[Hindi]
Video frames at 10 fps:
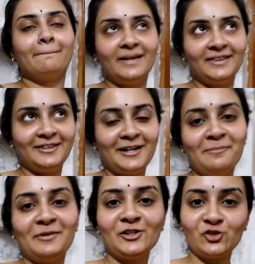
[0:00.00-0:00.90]
मिंत्रा
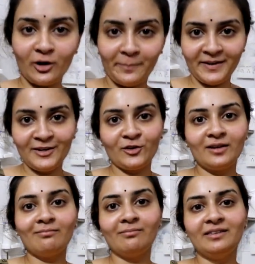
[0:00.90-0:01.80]
पर शॉपिंग
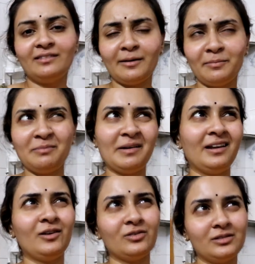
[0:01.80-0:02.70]
क्योंकि मिंत्रा पर
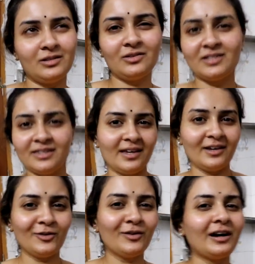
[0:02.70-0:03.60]
मैंने कुछ दिनों से देख
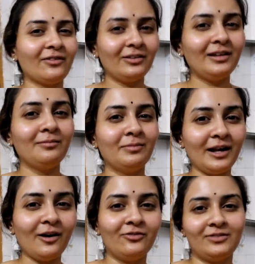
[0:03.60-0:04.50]
रही हूँ काफ़ी
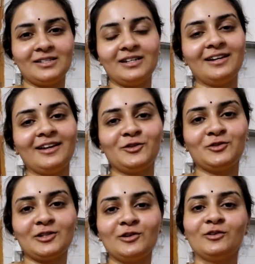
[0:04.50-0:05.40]
बड़ा ऑफ़र चल रहा है तो
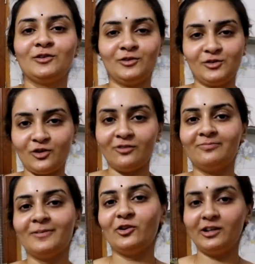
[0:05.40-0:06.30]
चलो कुछ ऑफ
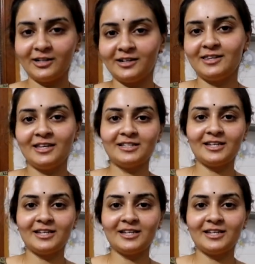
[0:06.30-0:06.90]
में ऑर्डर कर दिया